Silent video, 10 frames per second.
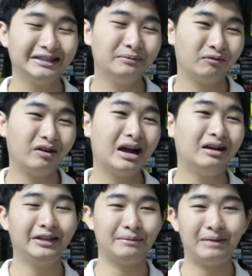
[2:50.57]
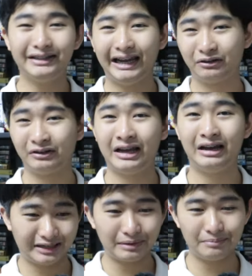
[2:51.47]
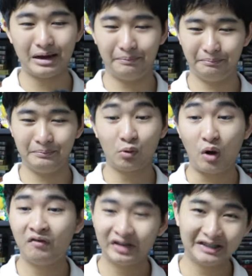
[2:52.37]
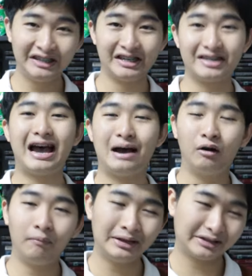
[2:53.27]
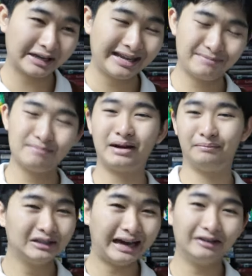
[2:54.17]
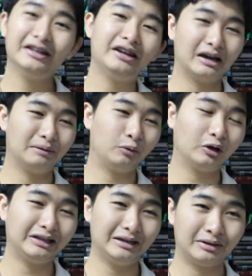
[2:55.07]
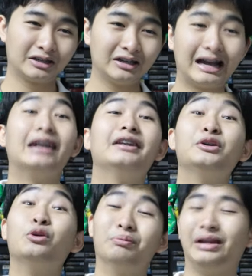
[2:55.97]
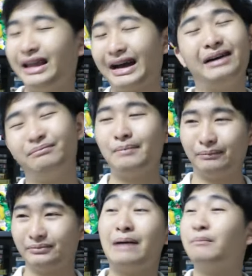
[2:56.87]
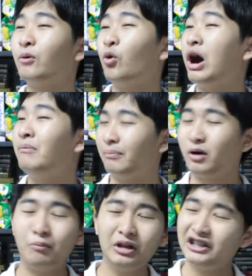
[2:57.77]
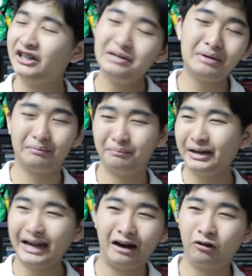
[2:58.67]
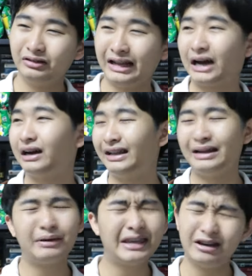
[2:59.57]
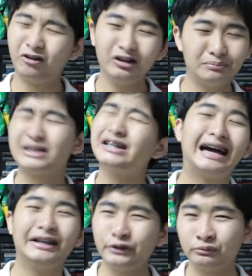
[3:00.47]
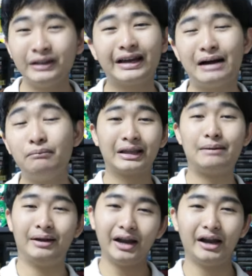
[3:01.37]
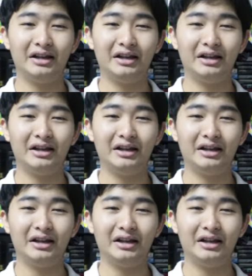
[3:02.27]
ซึ่งผมว่ามันสามารถใส่ตรงเนี้ยที่มันแบบมีความแฟนตาซีจ๋าๆเพราะมันตีให้มันแบบคือดาวซิ่งอ่ะปกติมันคือการสุ่มนั่นแหละครับถ้าแบบตามความแบบ common sense ที่แบบไม่ได้เอาหลักอะไรมาเกี่ยวข้องมันคือการสุ่มนั่นแหละครับเหมือนกับไอ้นั่